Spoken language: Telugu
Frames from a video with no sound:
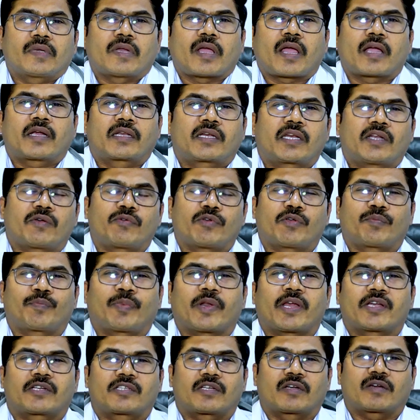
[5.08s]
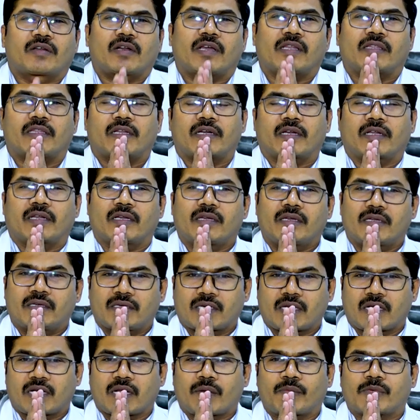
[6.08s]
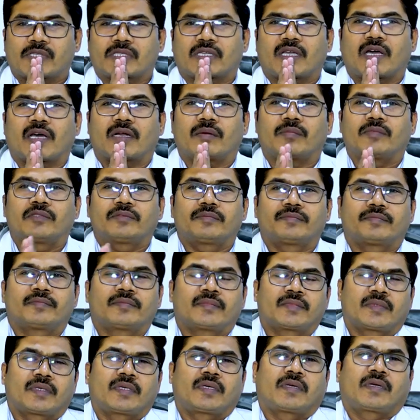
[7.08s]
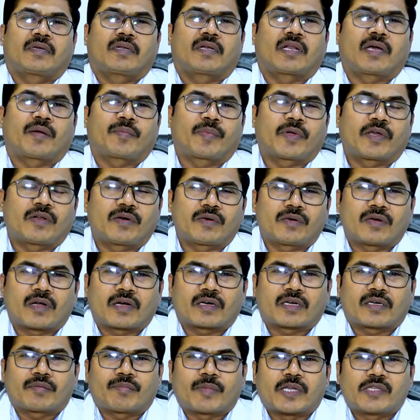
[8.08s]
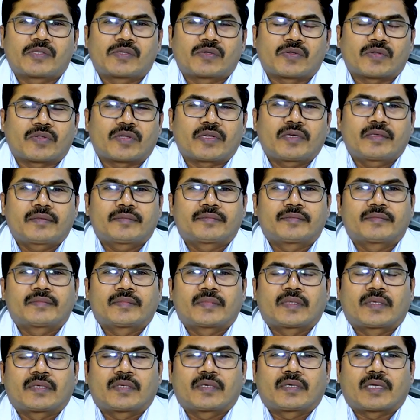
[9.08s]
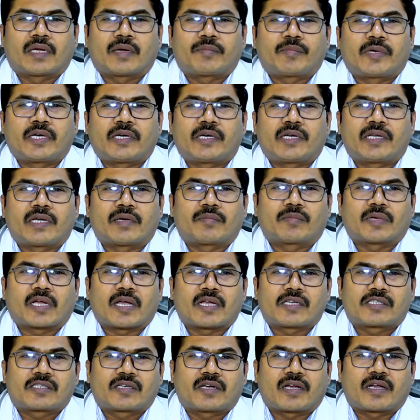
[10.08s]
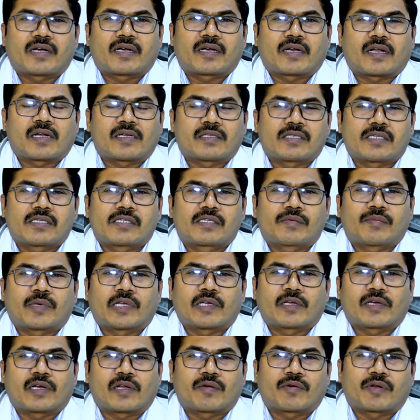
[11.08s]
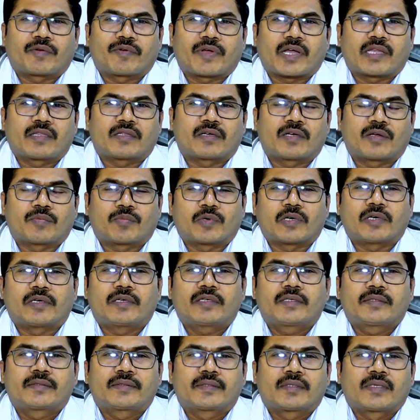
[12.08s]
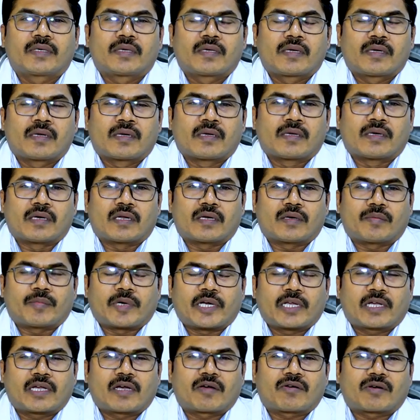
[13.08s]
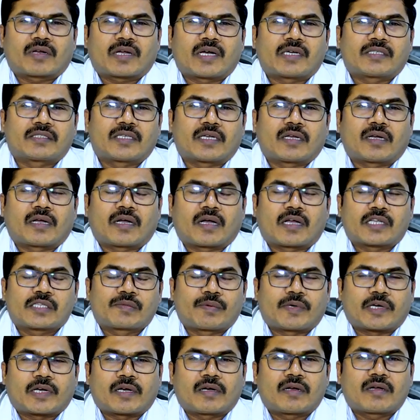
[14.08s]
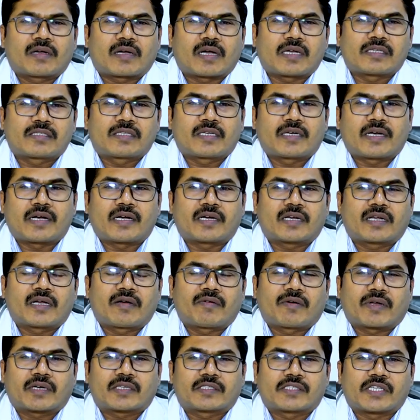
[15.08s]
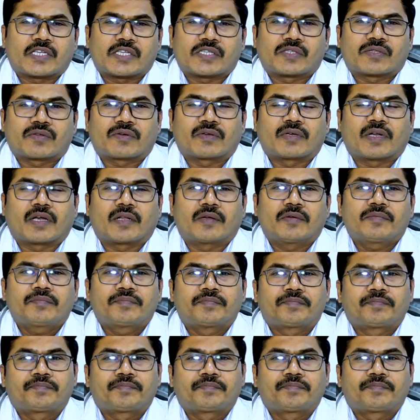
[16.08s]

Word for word: యాక్టివ్ ప్రేక్షకులందరికీ నా నమస్కారము నా పేరు డాక్టర్ మధుసూదన్ ఎండిడిఎం గ్యాస్ట్రాయంట్రాలజిస్ట్ మరియు లివర్ వ్యాధి నిపుణుని నేను మెడికవర్ కన్సల్ హాస్పిటల్లో కన్సల్టెంట్గా వర్క్ చేస్తున్నాను